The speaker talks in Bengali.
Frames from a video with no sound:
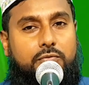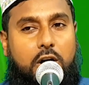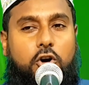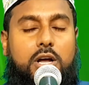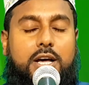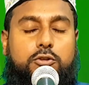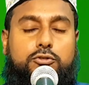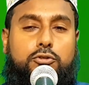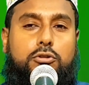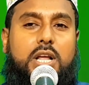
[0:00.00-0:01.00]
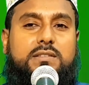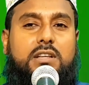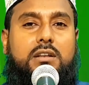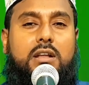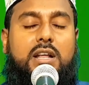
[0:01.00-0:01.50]
ফকলা রসুল্লাহ
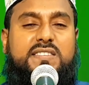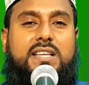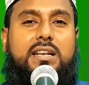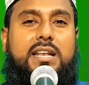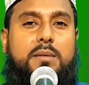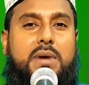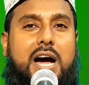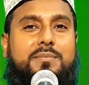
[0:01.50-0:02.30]
সাল্লা সাল্লাম